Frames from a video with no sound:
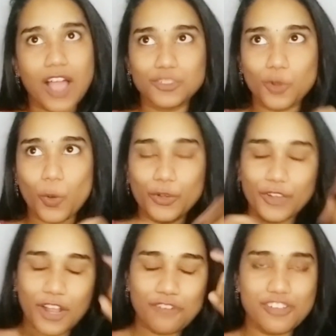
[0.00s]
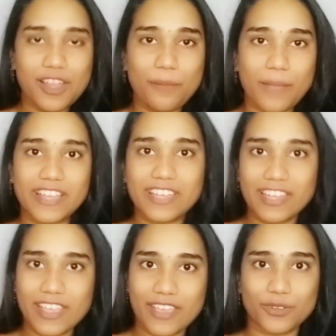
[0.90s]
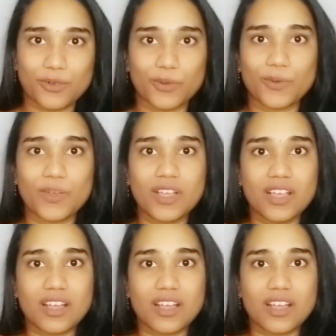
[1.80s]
அது ஒரு நாள் ஃபுல்லாக மைண்ட்லேயே இருக்கும்